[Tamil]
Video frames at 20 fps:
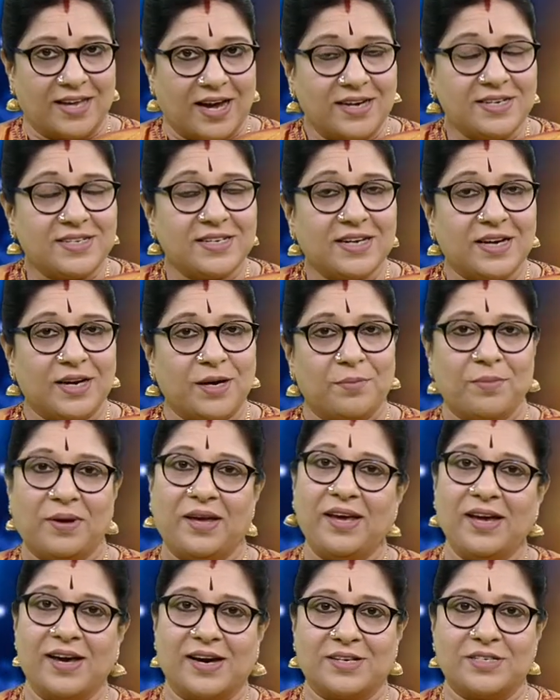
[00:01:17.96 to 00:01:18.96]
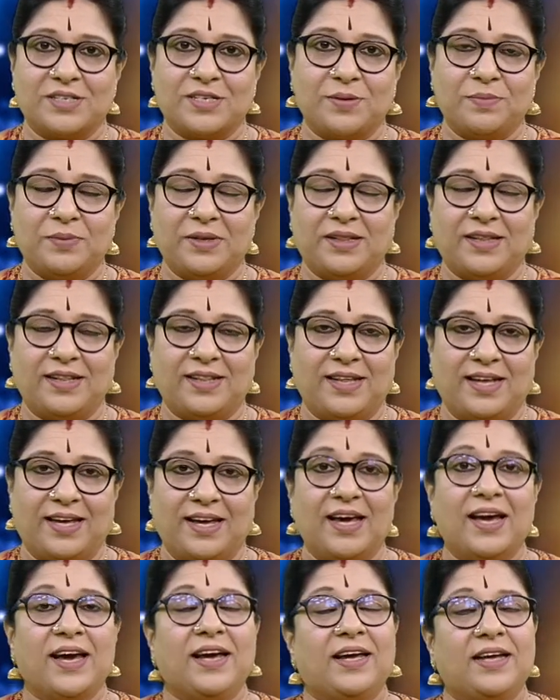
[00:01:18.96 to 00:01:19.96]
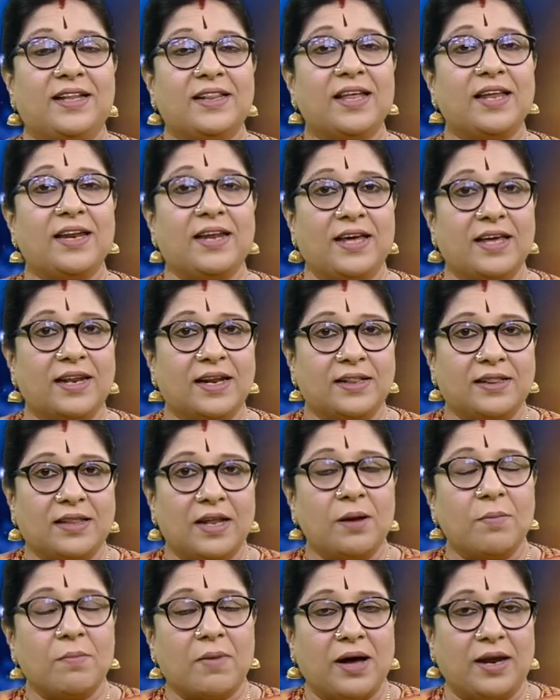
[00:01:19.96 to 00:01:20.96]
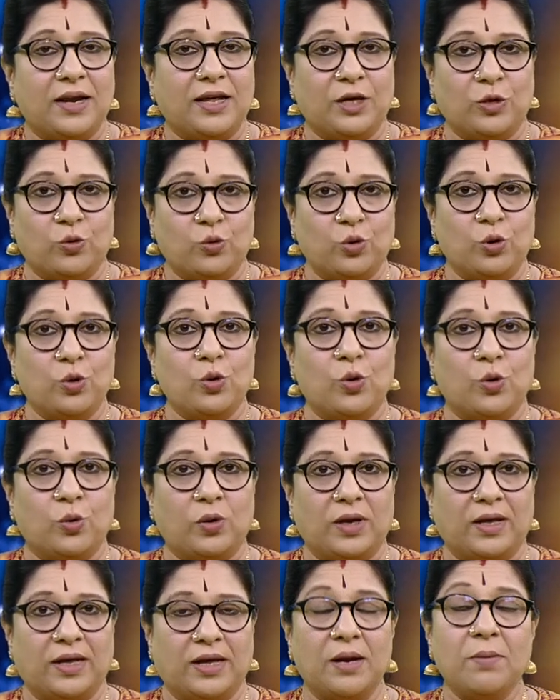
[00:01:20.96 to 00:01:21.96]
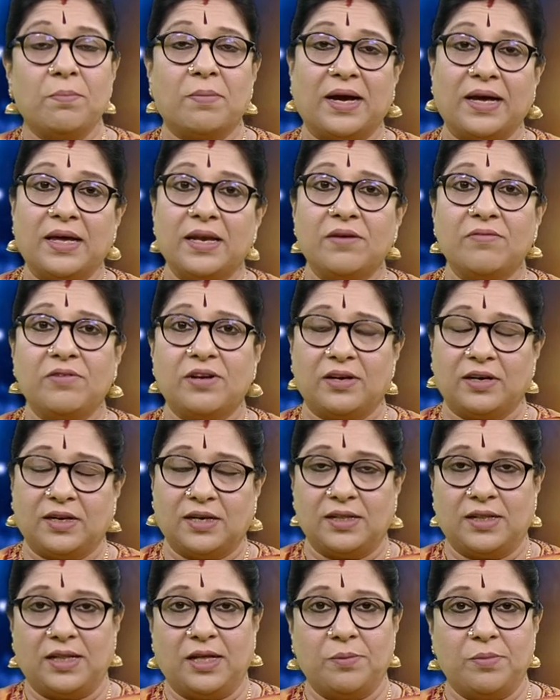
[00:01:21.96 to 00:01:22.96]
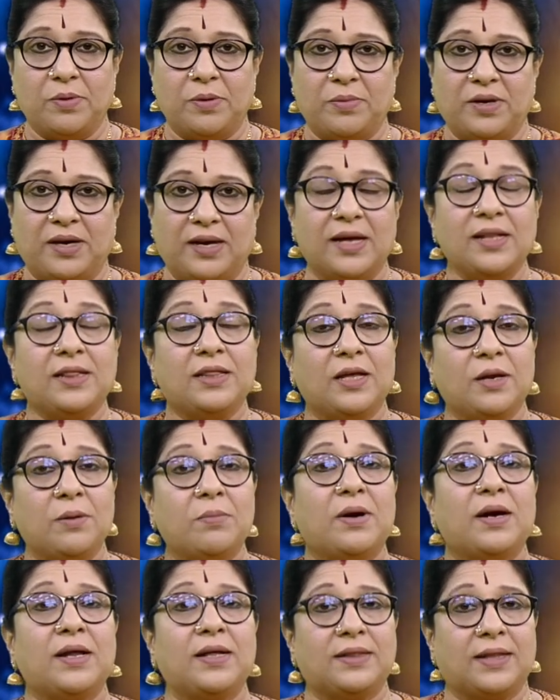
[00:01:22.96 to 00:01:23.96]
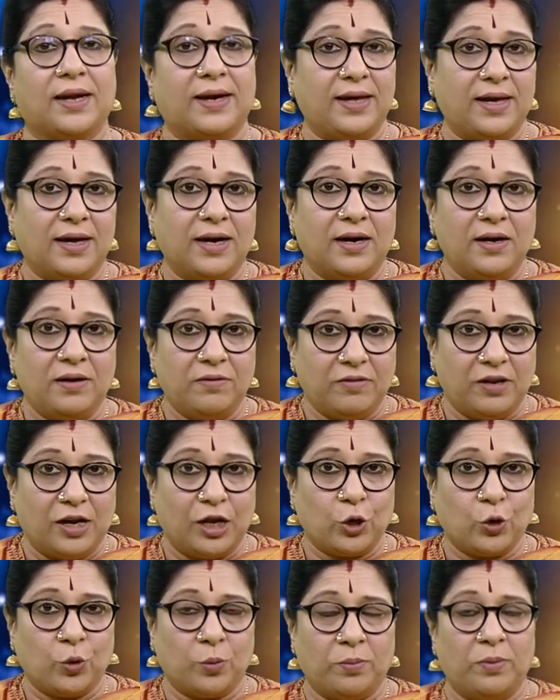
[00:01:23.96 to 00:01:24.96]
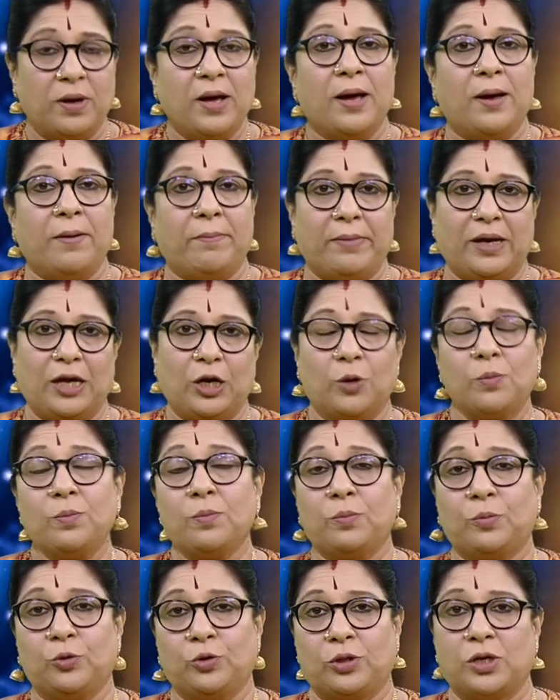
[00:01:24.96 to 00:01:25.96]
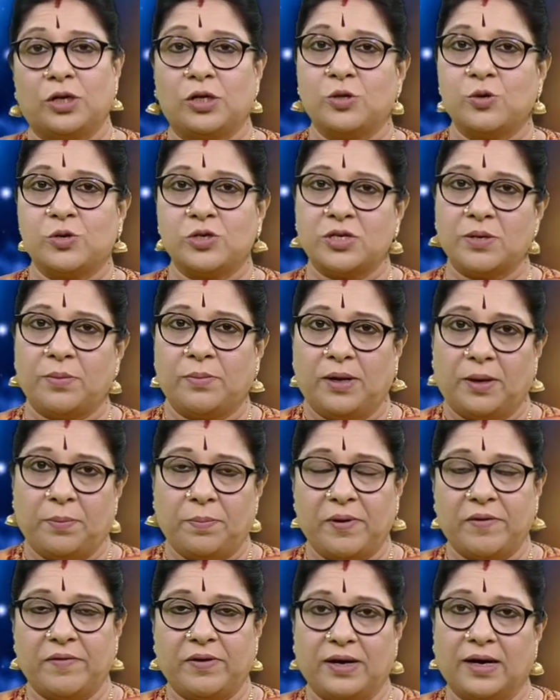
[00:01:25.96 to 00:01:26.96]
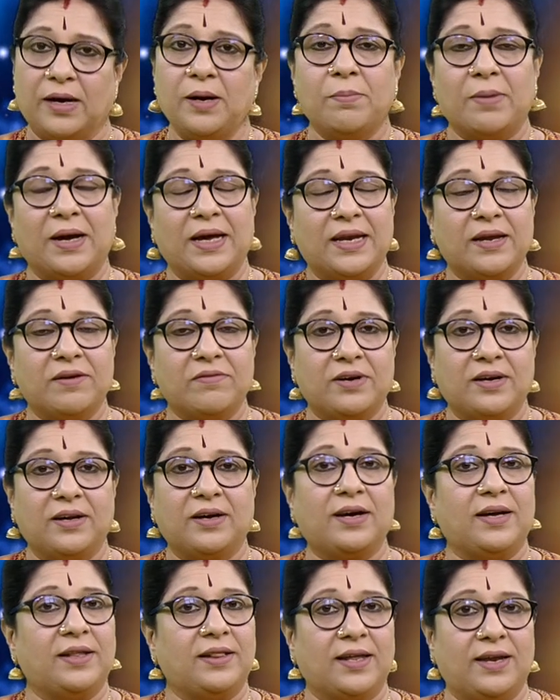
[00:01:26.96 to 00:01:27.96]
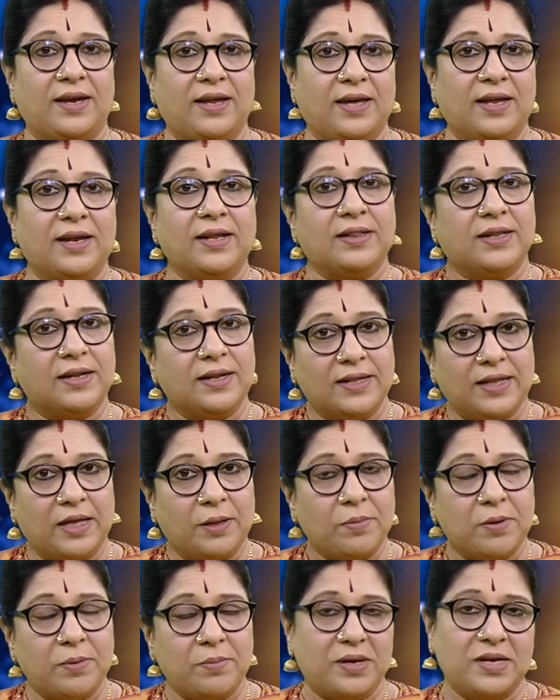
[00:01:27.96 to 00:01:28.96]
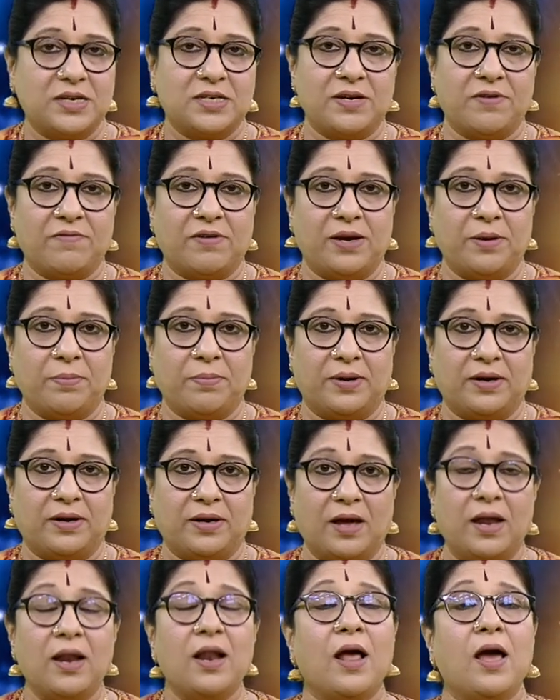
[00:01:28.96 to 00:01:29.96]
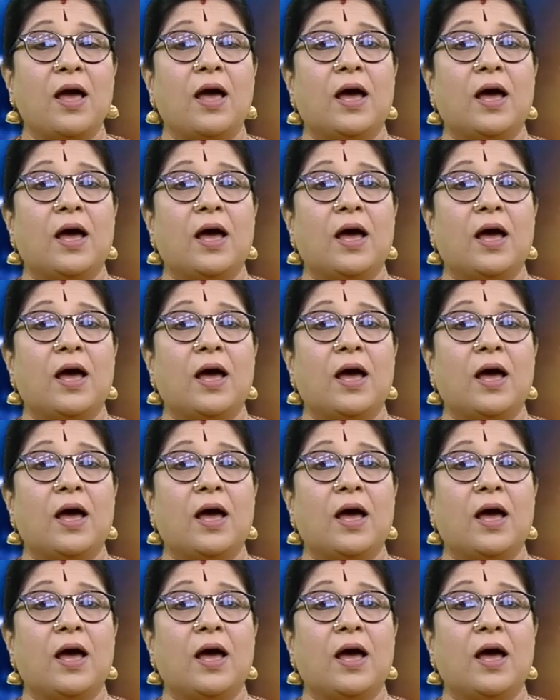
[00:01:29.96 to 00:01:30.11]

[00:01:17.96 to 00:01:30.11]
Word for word: ஞாயிற்றுக்கிழமை அஷ்டமி திதி இந்த நேரத்தில் மாலை குரு ஹோரையில் பைரவருக்கு தீபமிட திருமண தடைகள் விலகும் மேலும் புத்திரதோஷம் இருப்பவர்கள் பைரவருக்கு இந்த நேரத்தில் தீபமேற்றி வழிபட்டால்